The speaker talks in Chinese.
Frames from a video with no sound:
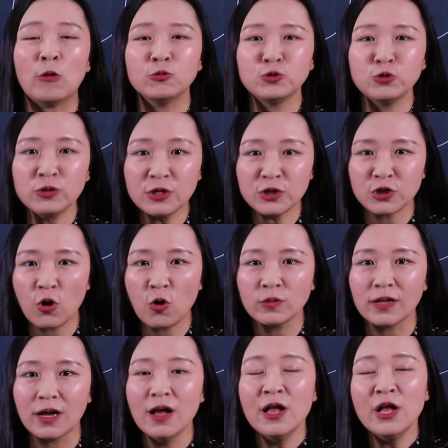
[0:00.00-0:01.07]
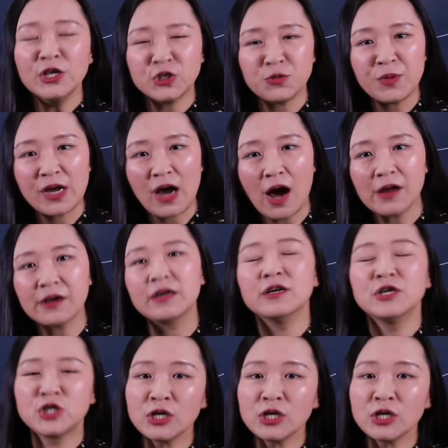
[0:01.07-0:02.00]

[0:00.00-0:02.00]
护区的时候呢，Jimmy Carter